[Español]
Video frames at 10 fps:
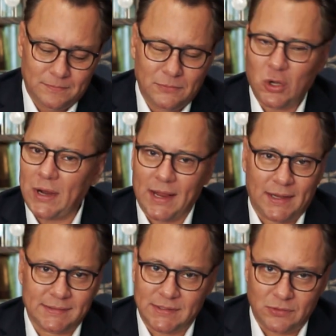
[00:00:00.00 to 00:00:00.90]
No
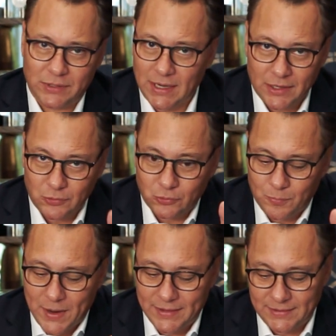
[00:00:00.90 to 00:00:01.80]
caigas en lo que cayó tu
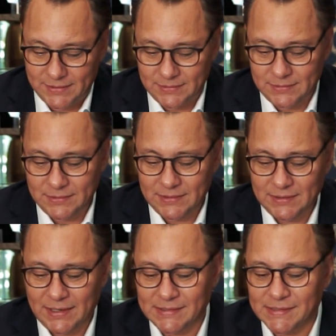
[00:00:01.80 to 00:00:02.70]
padre,
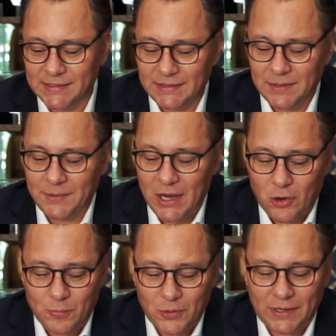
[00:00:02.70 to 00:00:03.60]
que se siente
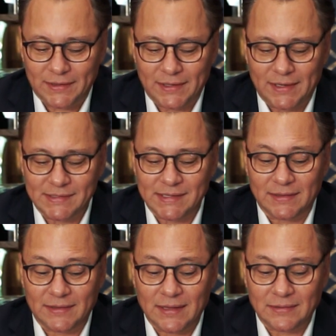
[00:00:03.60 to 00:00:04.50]
viejo porque tiene
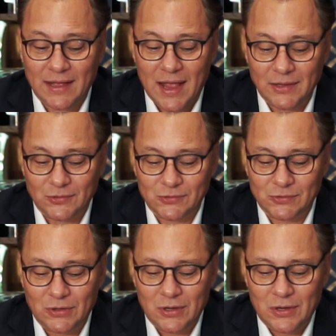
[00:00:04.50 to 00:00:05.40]
70
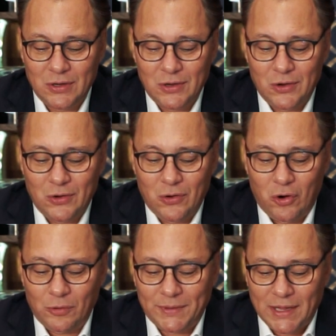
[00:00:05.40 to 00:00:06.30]
años,
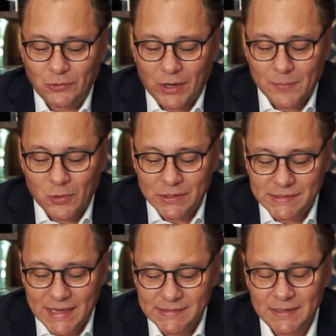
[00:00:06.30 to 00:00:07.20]
olvidando que
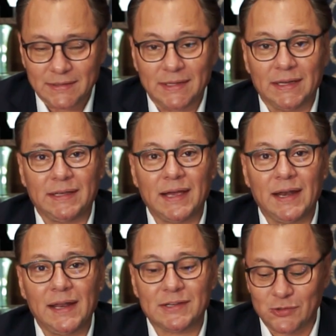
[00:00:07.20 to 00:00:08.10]
Moisés dirigía
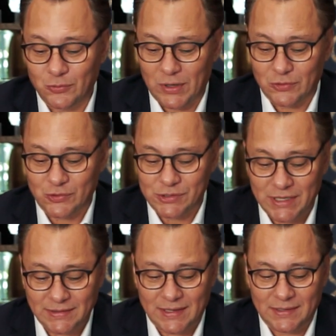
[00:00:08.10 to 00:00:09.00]
el éxodo a los
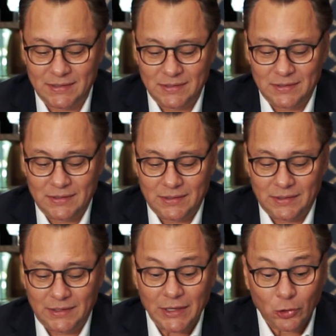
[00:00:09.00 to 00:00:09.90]
80
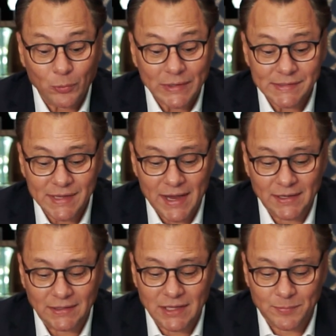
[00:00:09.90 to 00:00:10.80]
y
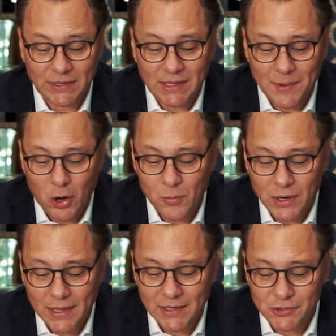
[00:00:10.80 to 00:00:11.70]
Rubinstein interpretaba como
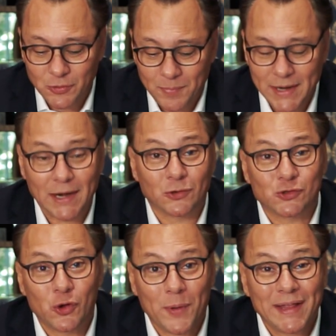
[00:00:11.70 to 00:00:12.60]
nadie Chopin a
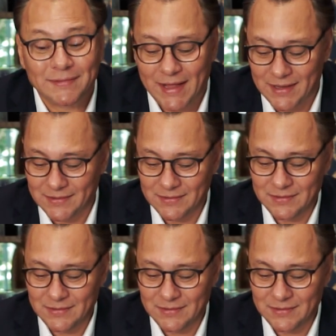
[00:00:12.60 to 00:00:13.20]
los 90,